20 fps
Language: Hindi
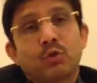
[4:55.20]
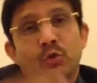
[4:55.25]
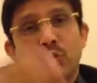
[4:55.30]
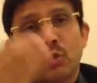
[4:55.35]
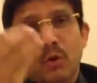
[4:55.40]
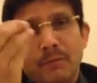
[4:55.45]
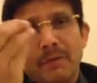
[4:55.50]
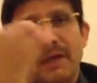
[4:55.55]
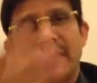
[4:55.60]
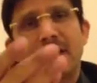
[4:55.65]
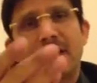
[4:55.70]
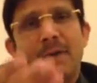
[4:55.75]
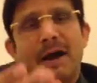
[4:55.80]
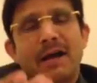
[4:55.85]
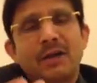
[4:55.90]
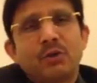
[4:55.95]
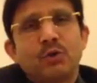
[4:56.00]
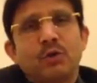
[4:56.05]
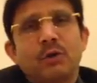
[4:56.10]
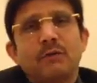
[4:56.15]
तो मेरे
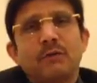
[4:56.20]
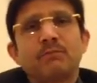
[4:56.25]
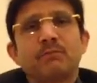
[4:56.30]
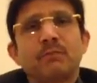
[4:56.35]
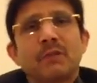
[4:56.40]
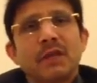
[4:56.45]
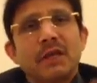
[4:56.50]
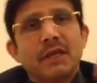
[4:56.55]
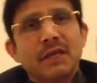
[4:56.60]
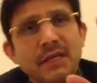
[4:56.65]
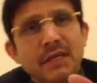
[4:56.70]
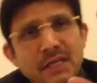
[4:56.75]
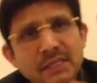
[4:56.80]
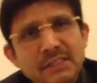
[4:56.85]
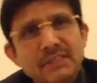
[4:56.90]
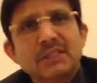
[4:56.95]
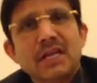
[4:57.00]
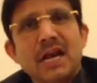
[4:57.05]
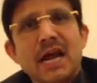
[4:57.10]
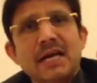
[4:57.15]
भाइयों
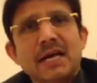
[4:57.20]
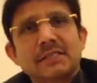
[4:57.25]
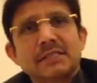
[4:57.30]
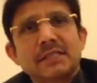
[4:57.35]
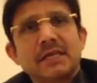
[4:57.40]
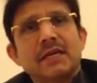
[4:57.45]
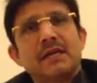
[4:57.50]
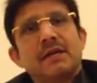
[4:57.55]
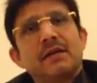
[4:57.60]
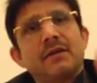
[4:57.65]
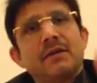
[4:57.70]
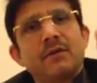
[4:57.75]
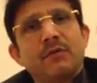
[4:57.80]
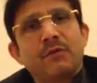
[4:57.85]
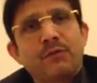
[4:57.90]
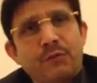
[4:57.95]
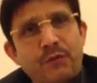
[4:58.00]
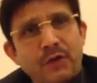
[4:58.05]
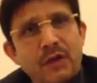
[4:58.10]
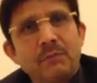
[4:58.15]
इस तरह से
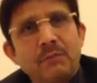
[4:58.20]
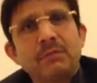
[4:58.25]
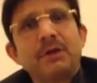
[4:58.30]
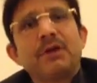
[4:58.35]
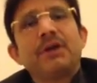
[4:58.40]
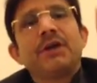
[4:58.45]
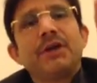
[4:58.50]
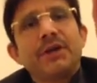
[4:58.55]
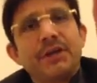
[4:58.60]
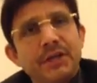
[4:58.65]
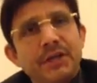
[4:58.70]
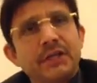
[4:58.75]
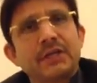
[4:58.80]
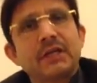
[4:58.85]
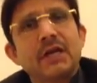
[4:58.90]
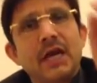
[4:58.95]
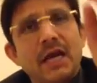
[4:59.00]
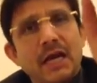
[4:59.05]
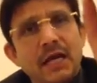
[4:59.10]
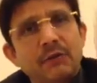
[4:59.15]
फिल्म
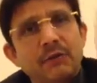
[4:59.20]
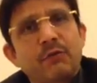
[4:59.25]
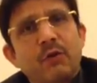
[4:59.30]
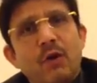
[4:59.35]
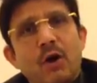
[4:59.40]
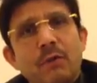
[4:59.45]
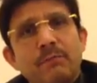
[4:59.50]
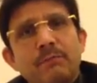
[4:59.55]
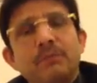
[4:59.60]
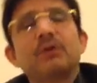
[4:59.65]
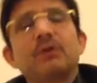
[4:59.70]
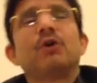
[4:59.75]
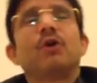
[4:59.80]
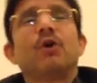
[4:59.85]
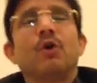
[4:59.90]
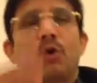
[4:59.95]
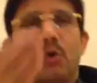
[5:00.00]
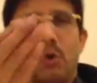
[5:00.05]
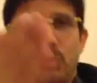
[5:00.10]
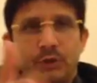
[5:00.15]
हिट एंड फ्लॉप
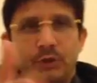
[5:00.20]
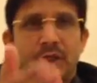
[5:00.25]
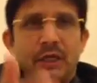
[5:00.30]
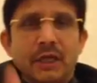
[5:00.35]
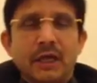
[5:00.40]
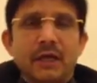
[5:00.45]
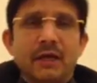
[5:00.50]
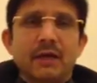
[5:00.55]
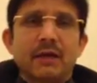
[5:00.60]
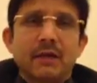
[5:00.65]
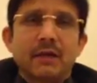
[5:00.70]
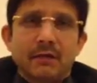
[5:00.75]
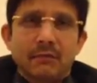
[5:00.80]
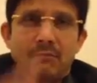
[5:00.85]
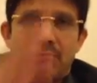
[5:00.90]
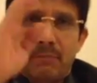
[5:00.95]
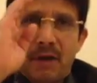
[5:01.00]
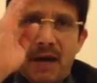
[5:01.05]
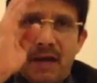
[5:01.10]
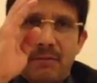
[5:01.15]
होती है
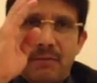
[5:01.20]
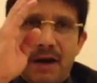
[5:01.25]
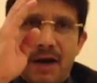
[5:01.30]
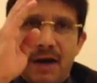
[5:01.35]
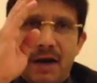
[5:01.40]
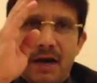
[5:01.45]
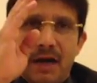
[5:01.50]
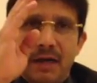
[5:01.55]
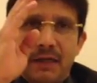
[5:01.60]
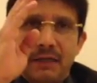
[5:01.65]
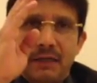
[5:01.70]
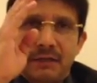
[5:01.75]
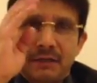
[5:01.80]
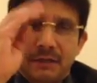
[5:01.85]
बाय बाय